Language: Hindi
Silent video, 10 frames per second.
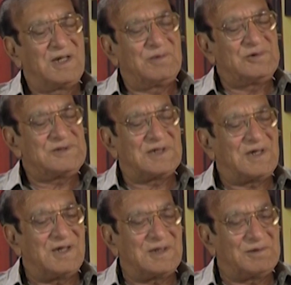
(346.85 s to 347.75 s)
मुझसे
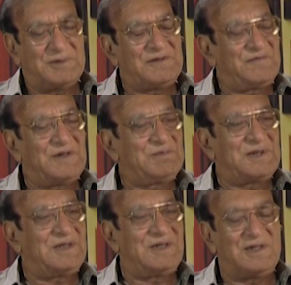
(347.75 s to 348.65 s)
कहा कि मेरी फ़िल्म
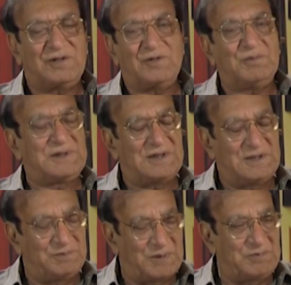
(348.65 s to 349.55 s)
के लिए लिखो बल्कि
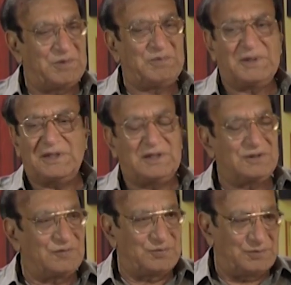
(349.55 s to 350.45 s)
बम्बे में गया
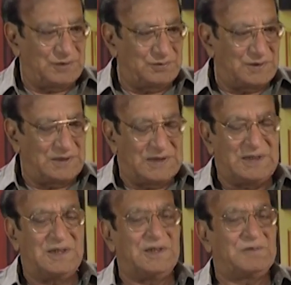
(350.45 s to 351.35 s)
तो मैंने
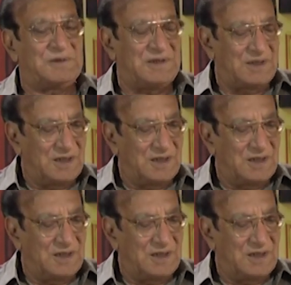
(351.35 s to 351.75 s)
ले गया अपने